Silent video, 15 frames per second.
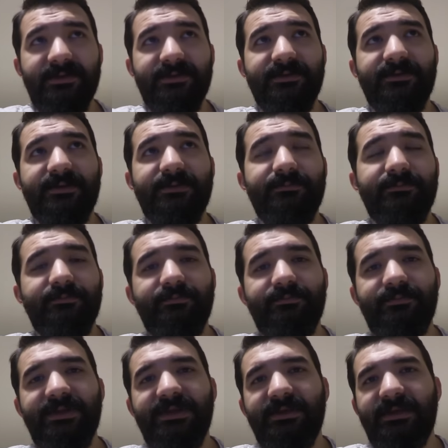nasıl diyeyim
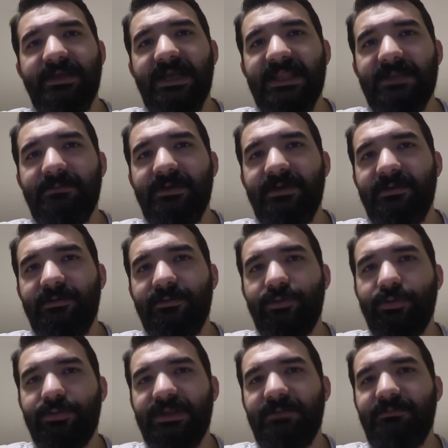bir kendime
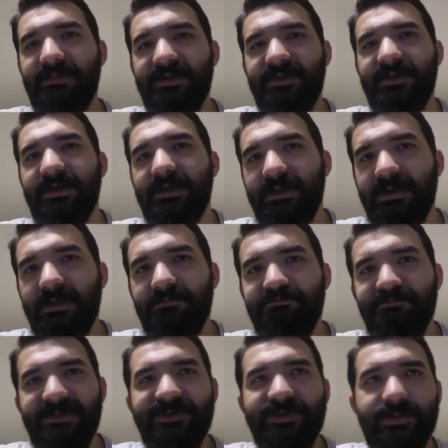sosyal medya
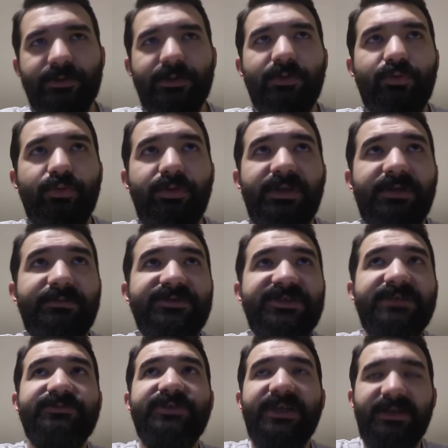olarak
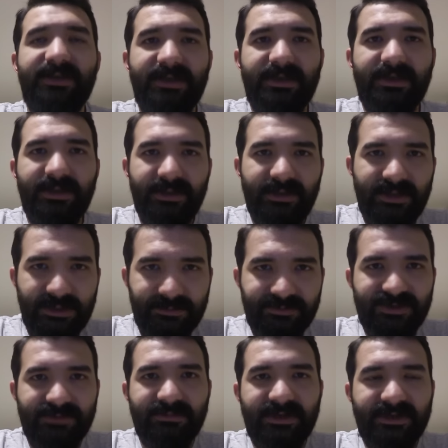kullanabileceğim şekilde
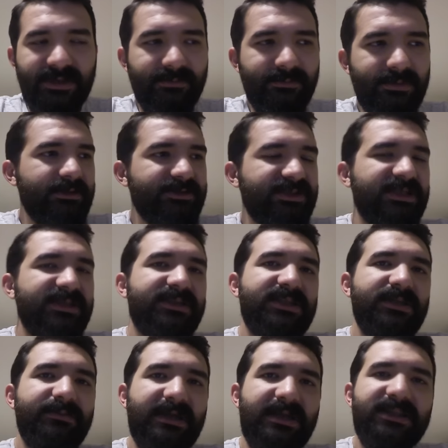yapacağım kanalımı. İşte
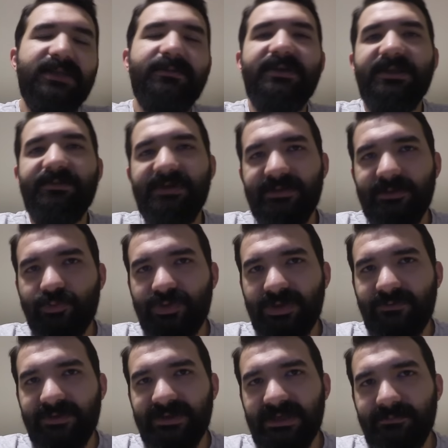gittiğim yerde tabii ki de biraz da şu
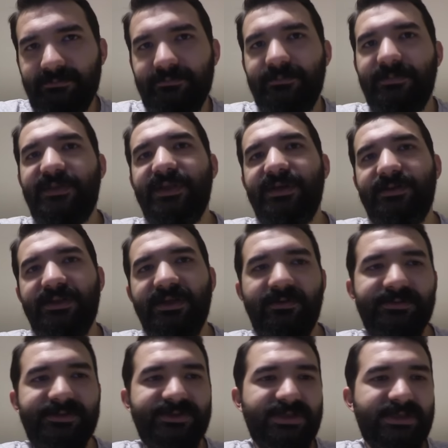tarafa gidelim. Serisi
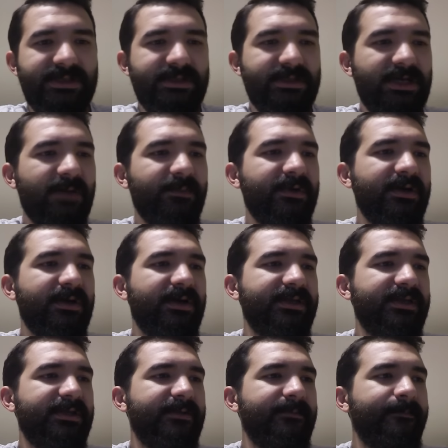devam edecek. Ama
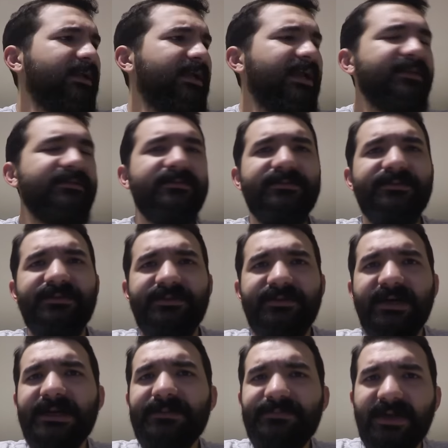hani en
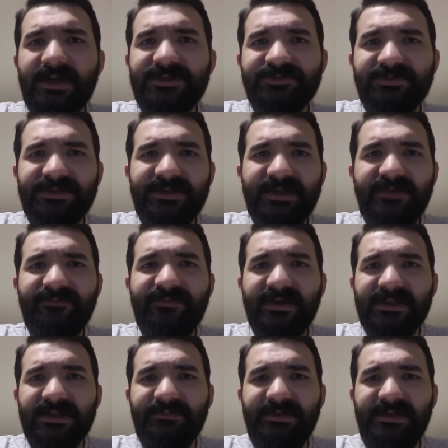garip tartışmadan en
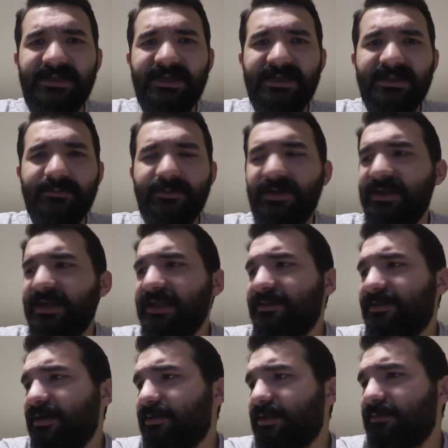farklı bilgiye de böyle
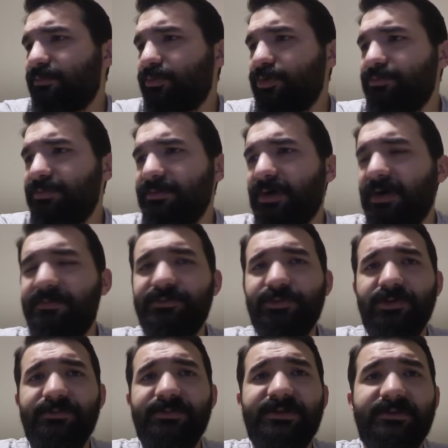enteresan bulduğum bir muhabbet
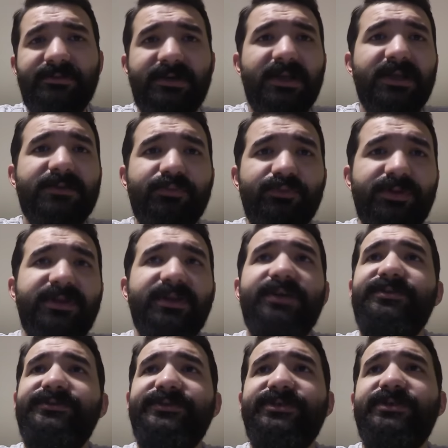olabilir. Kalkıp bunu size
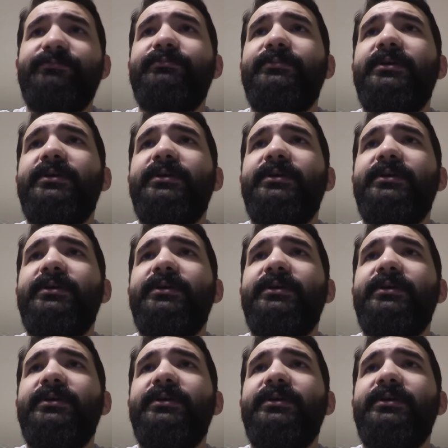anlatacağım.